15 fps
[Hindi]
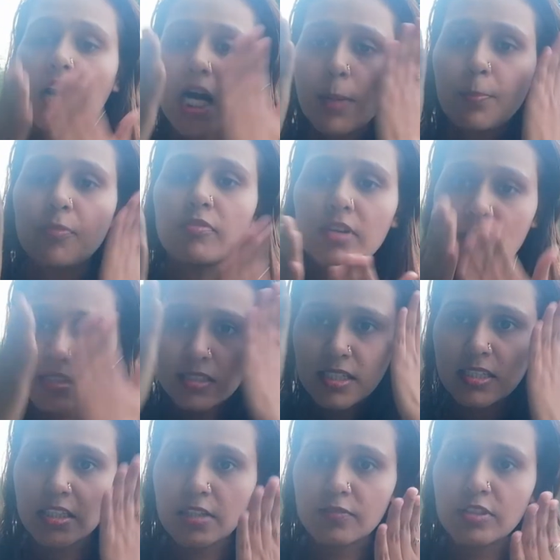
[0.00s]
अपवर्ड्स
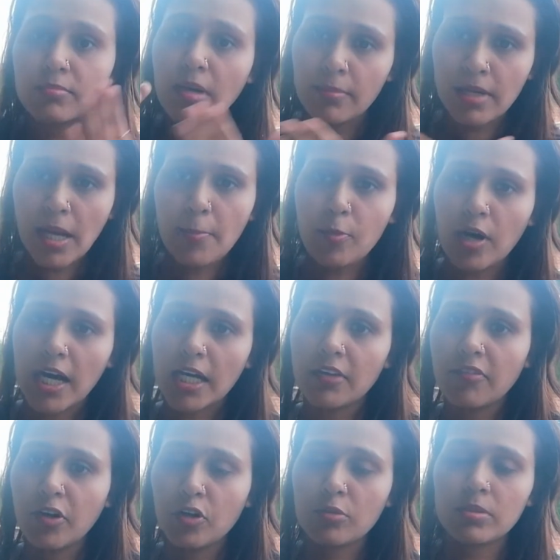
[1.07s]
की तरफ से मैं अभी आपको आगे
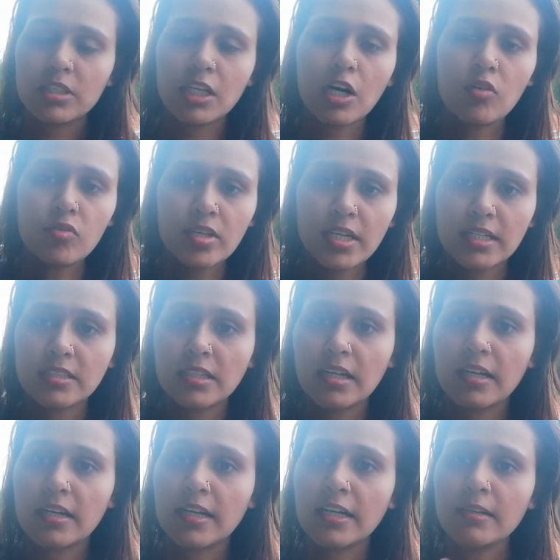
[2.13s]
वीडियो में दिखाऊंगी कैसे
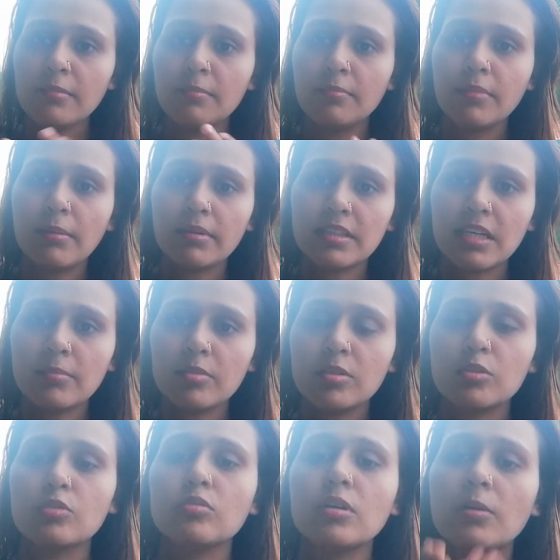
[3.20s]
करना है मैं बता भी
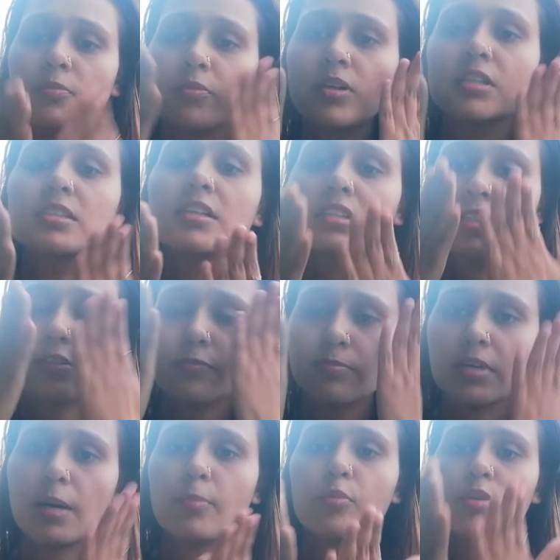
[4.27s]
देती हूँ अपवर्ड्स की तरफ
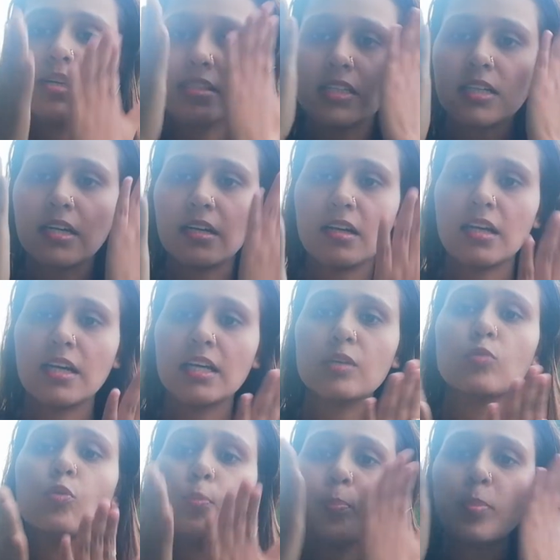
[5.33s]
में आपको ऐसे करना है
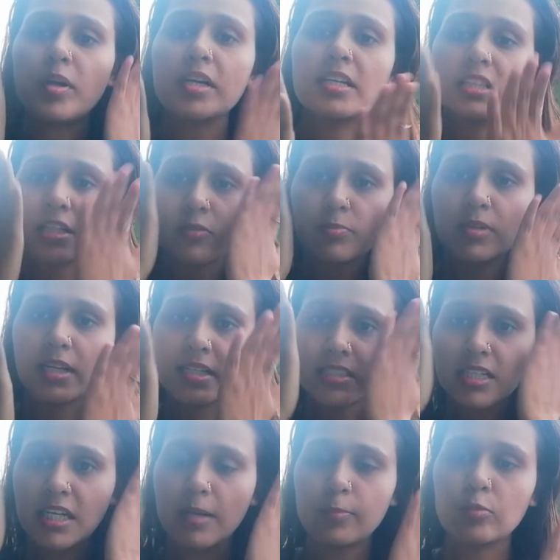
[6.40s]
ऊपर की तरफ में ले
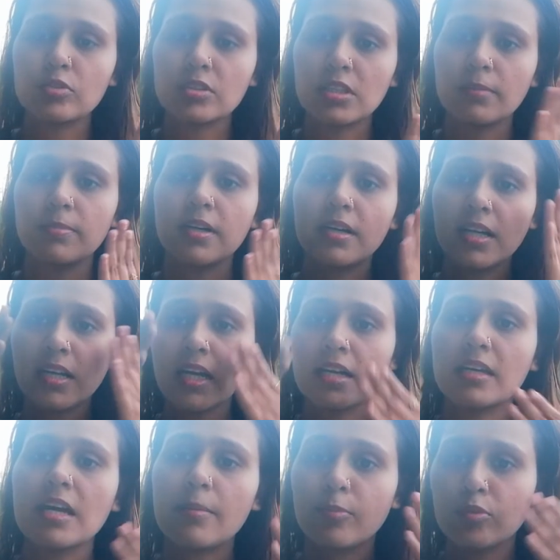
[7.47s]
जाके आपको स्क्रब करना है ना
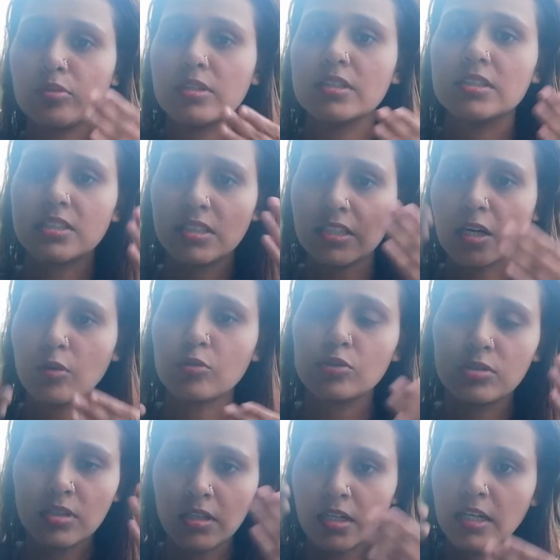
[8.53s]
कि आपको नीचे
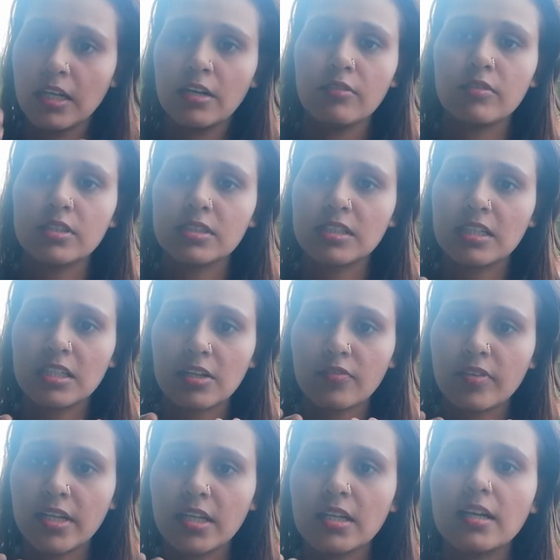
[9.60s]
डाउन वर्ड्स की
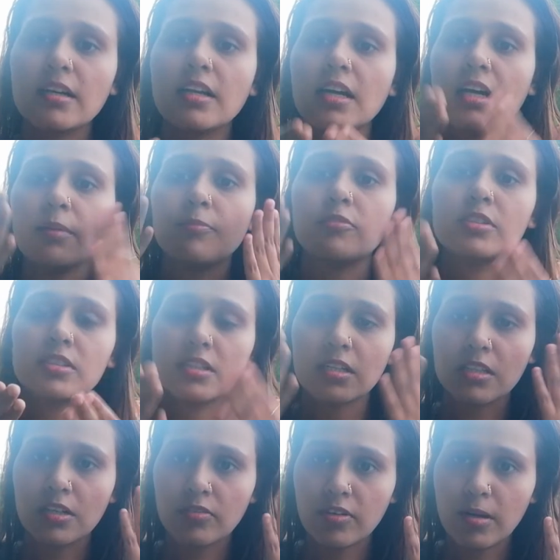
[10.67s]
तरफ नहीं करना है अपवर्ड्स
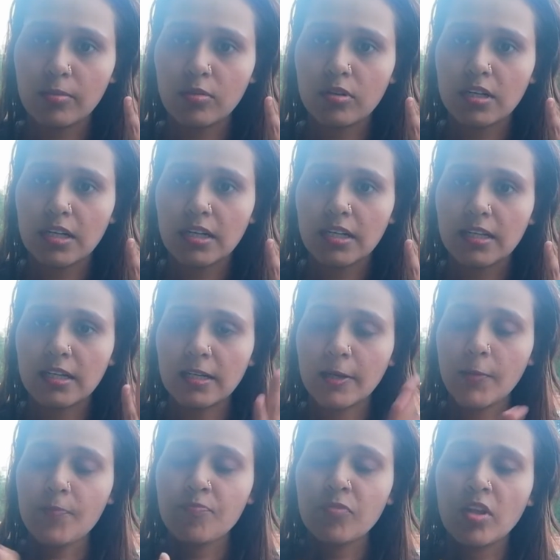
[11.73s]
की तरफ आपको कर लेना
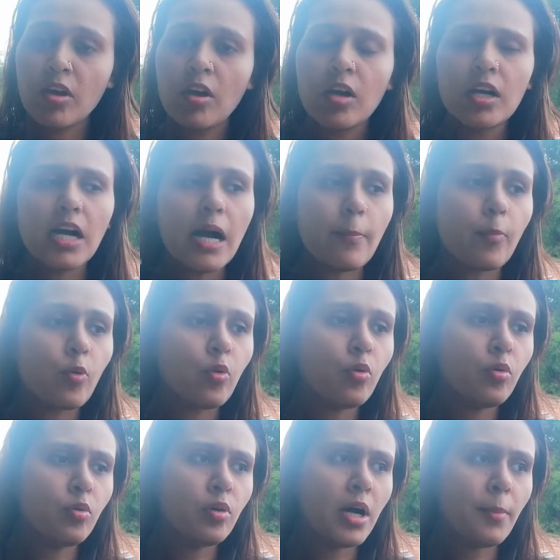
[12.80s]
है आपको
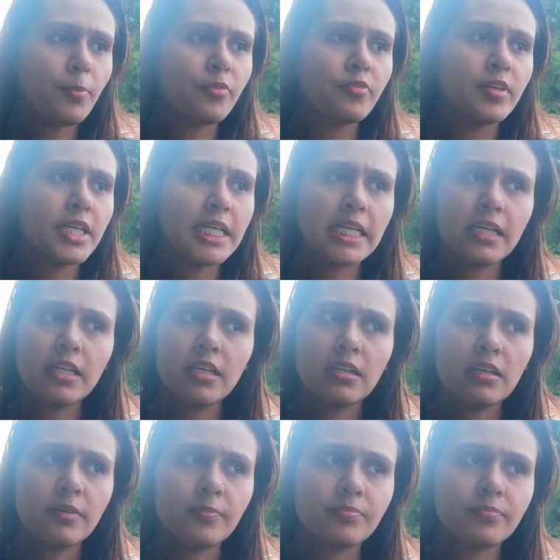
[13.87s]
आप वीकली